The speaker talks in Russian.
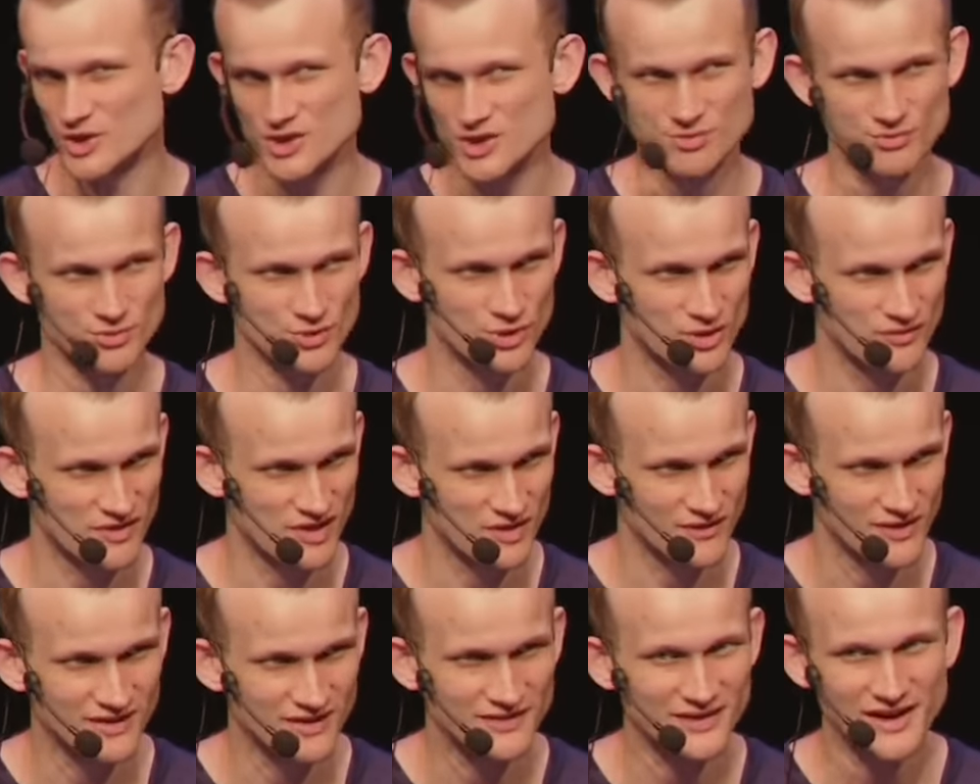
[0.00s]

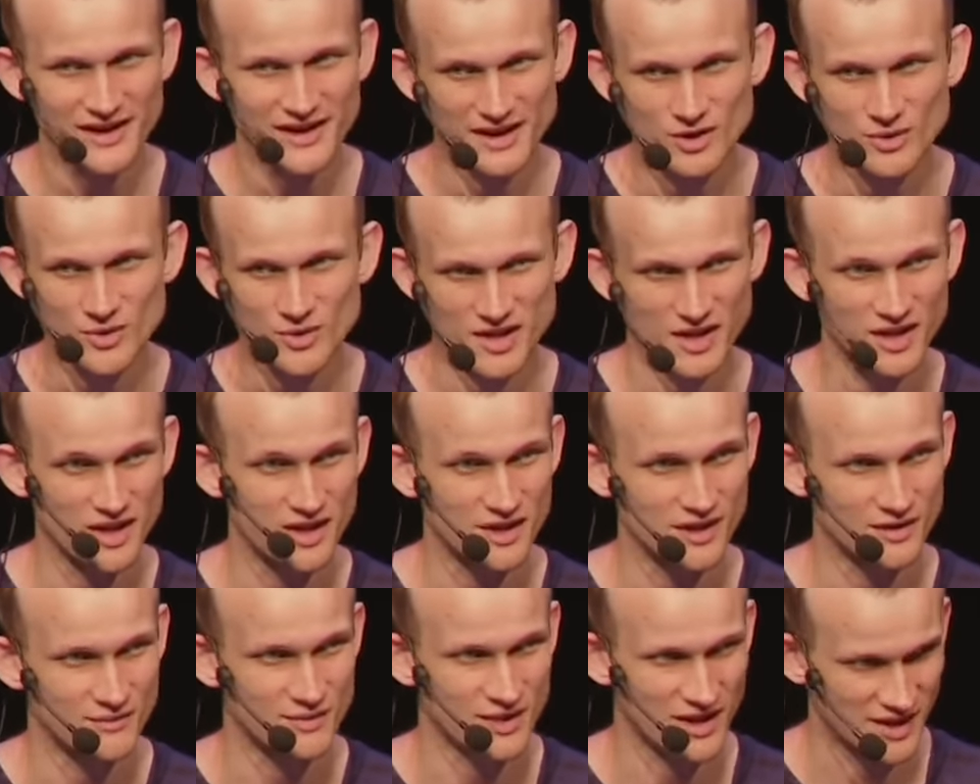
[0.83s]
экосистема подтверждения
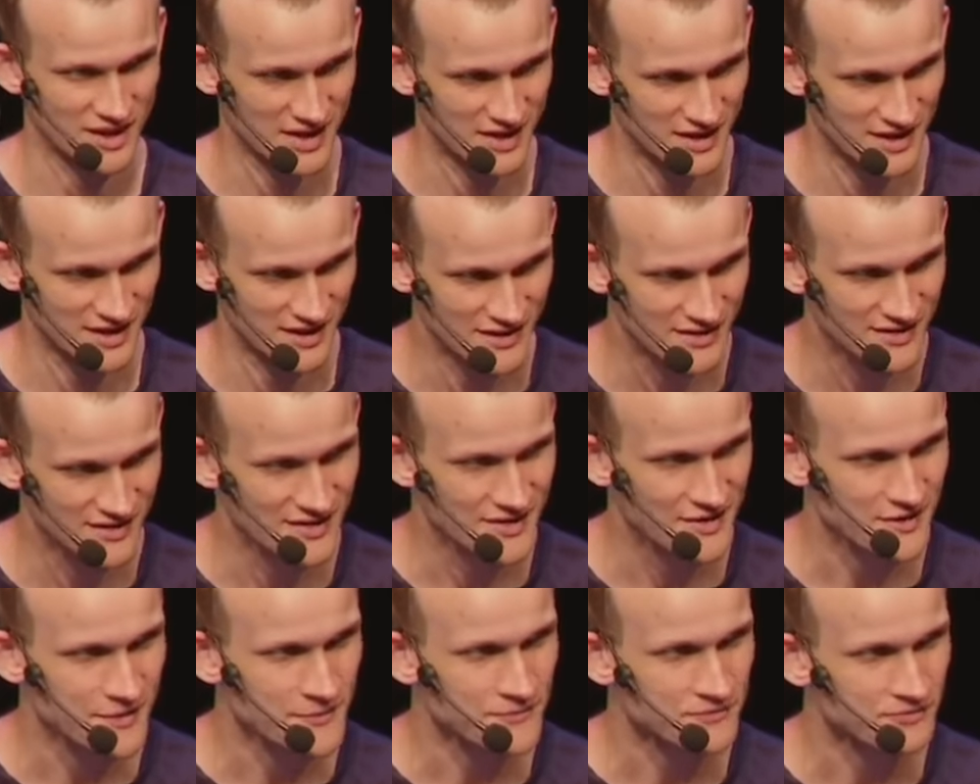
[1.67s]
нулевого
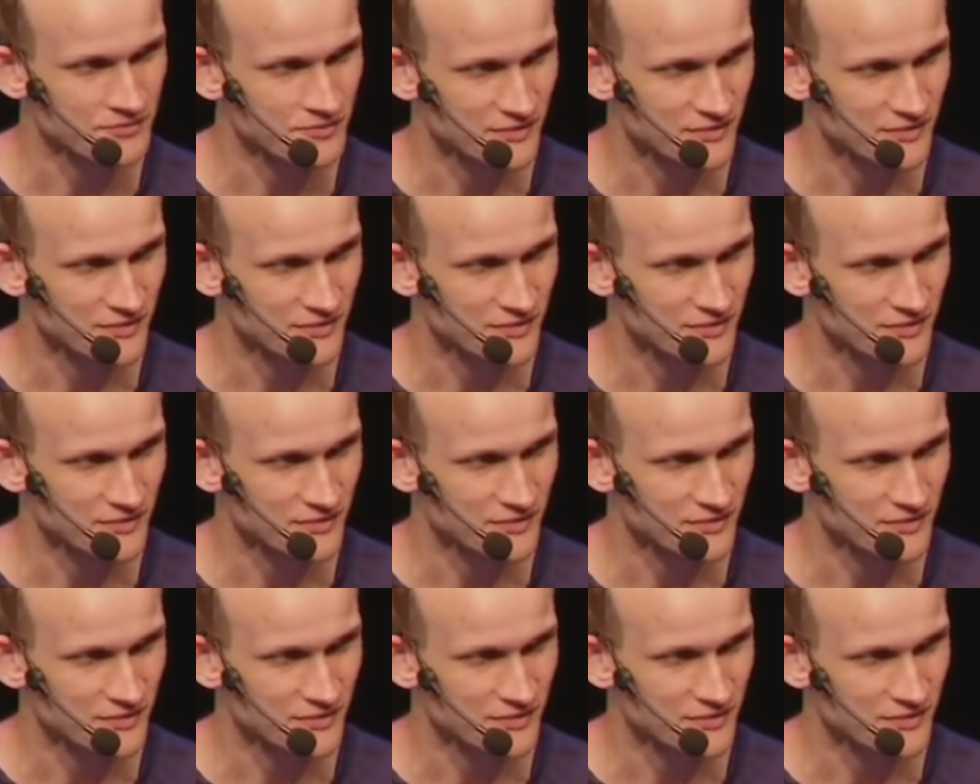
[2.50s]
знания —